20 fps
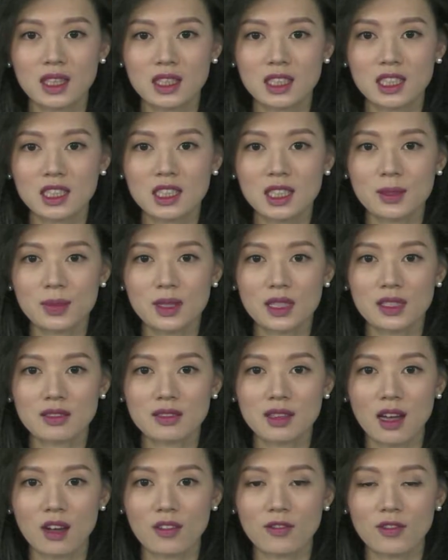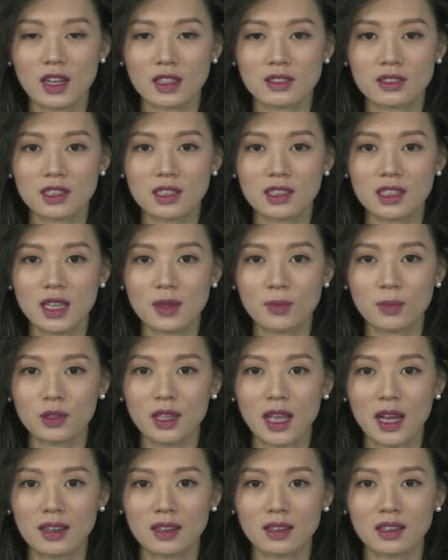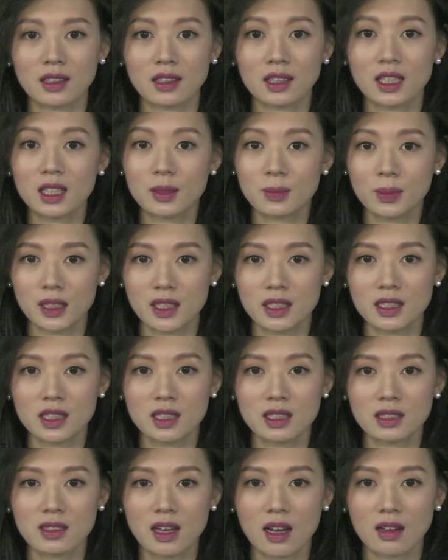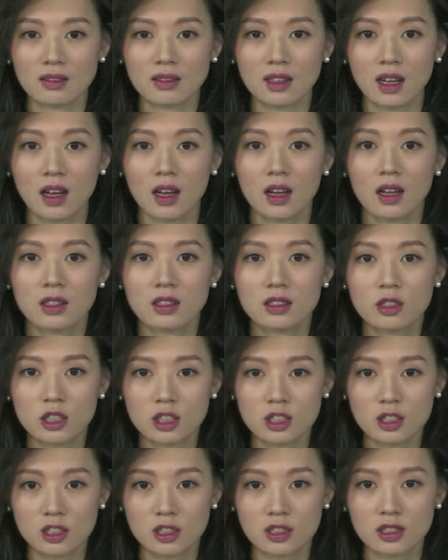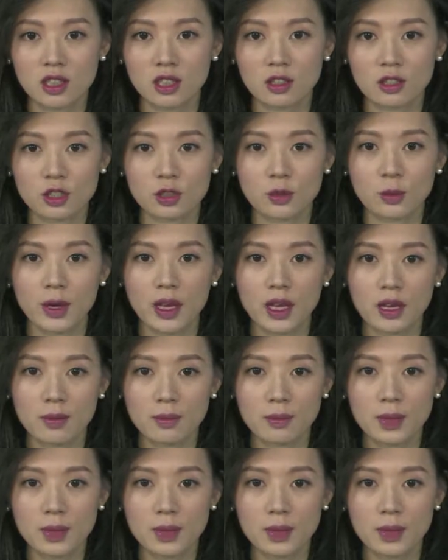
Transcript: 习近平到访期间，布拉格一批西藏的支持者示威，